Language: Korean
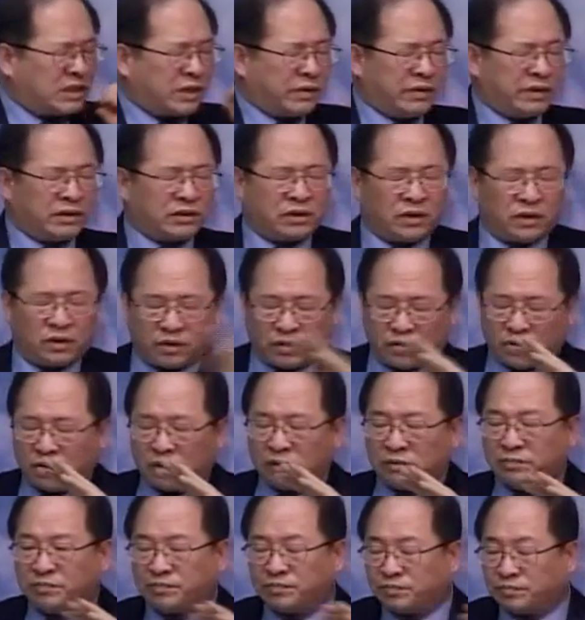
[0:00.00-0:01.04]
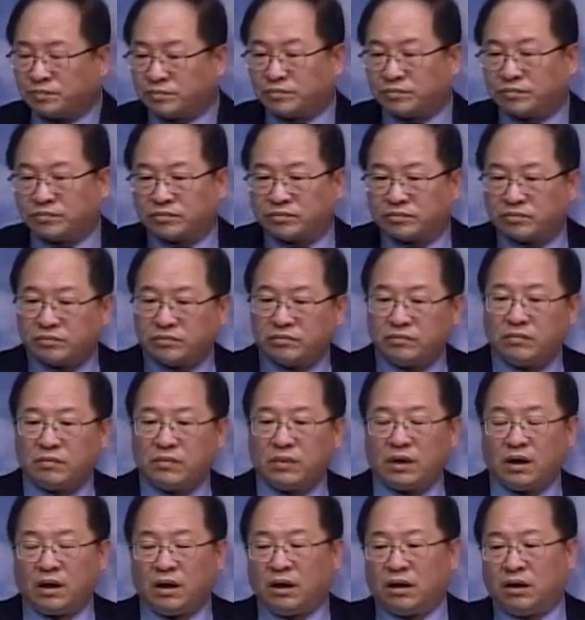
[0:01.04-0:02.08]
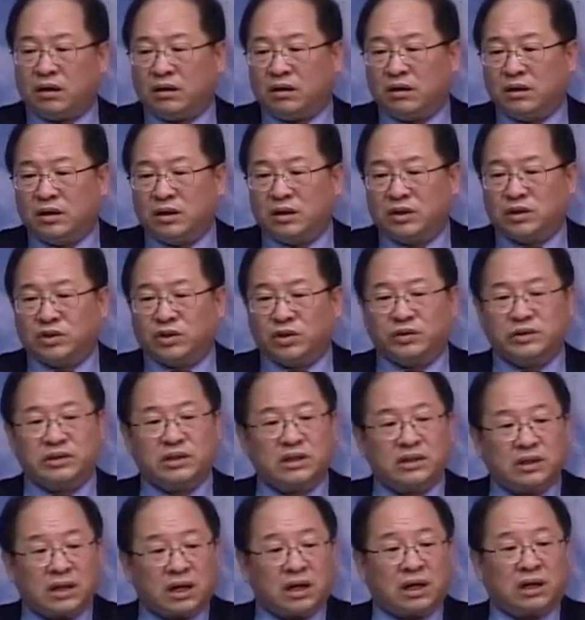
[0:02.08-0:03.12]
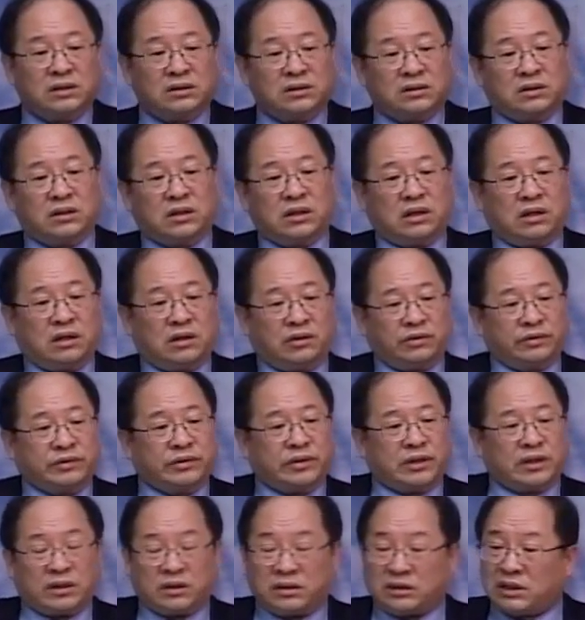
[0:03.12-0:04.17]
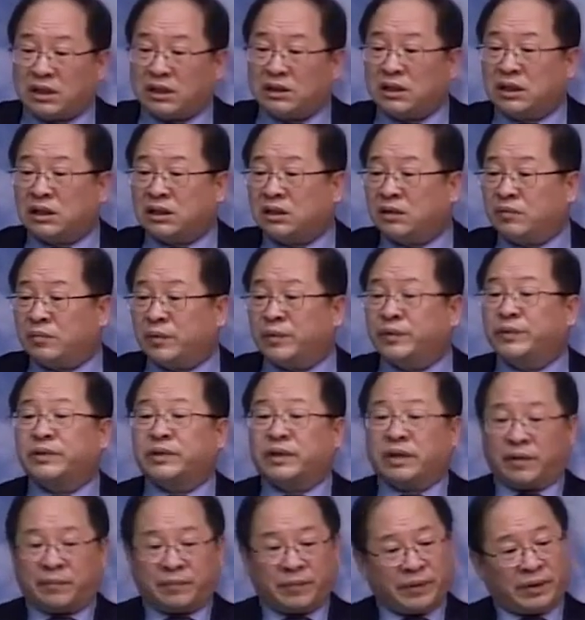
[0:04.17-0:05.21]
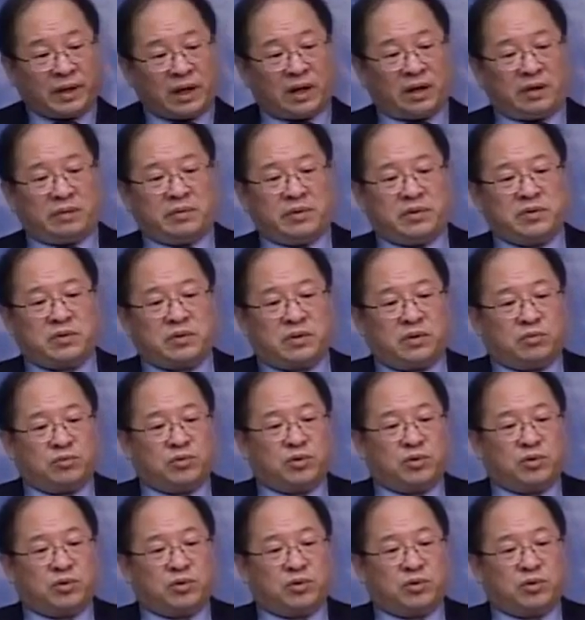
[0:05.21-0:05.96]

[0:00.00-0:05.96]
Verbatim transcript: 싸웠던 거, 예, 전쟁 나가는데 어떻게 찬양이 먼저 앞에 나가면서